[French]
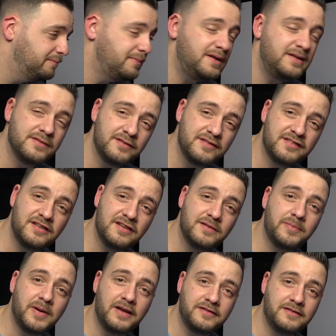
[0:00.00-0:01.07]
mes
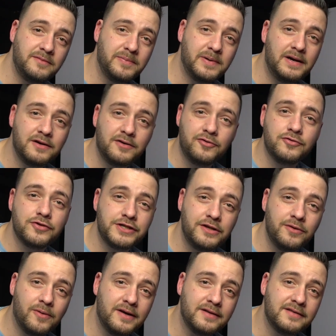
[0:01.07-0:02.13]
enceintes principales gauche et
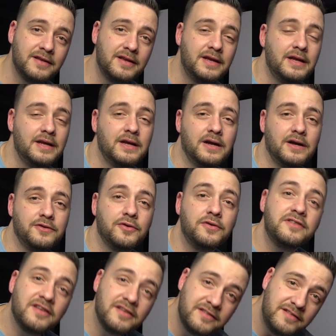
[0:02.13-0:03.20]
droite
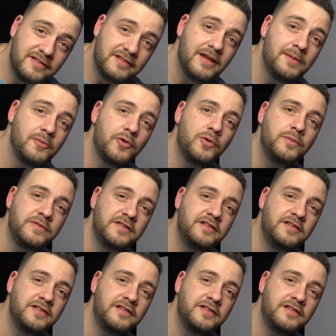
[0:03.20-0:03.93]
dans un système Home